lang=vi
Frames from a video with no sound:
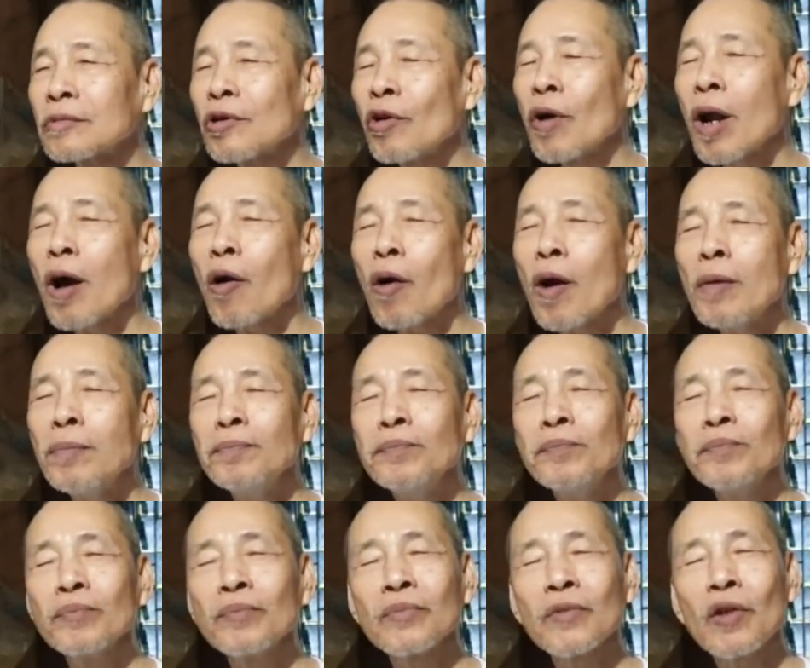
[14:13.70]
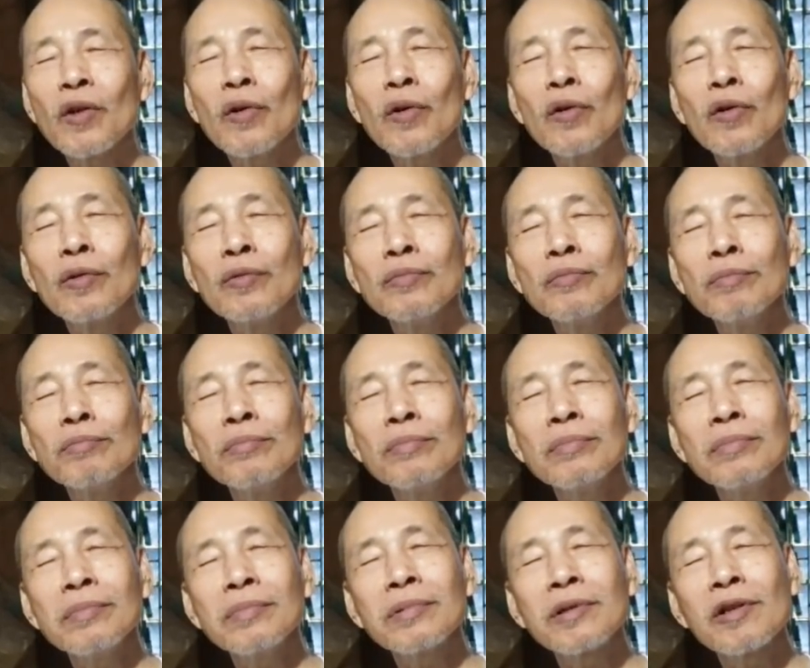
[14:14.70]
tôi lâu lắm, tôi
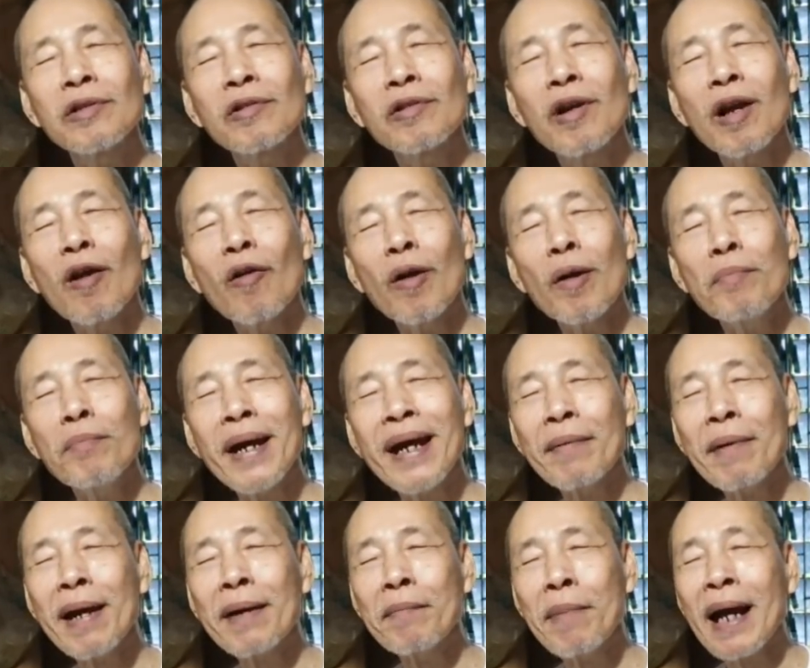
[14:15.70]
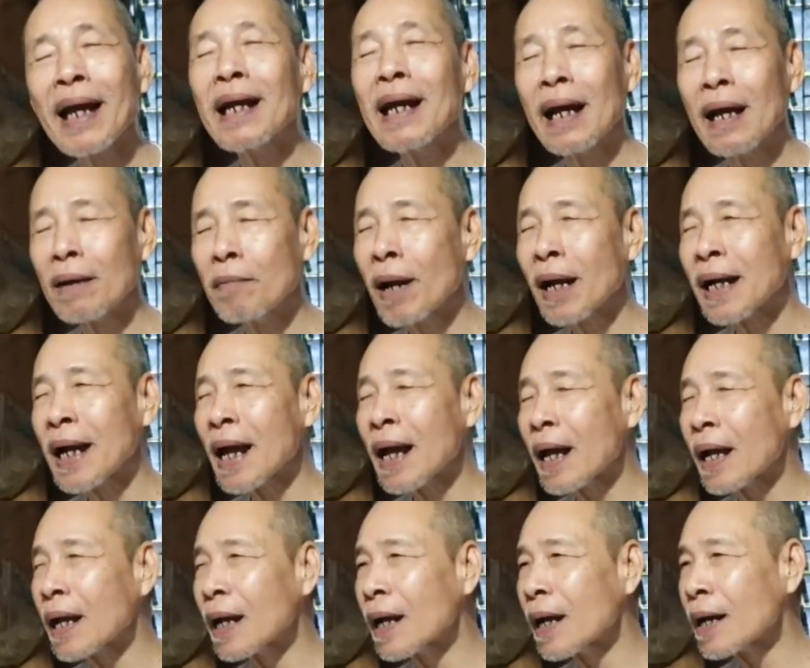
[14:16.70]
lâu lắm mới, mới bắt là bắt đắc
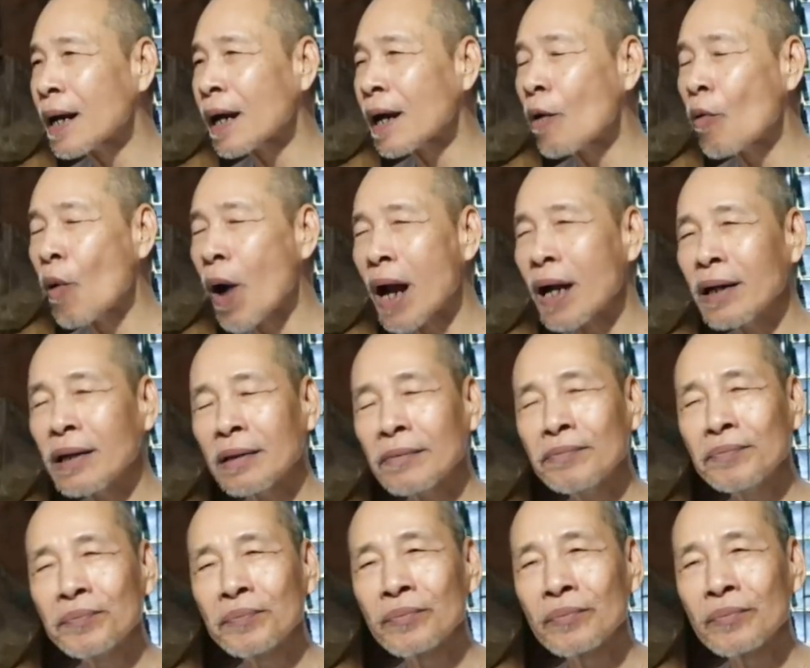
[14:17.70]
đắc quả được.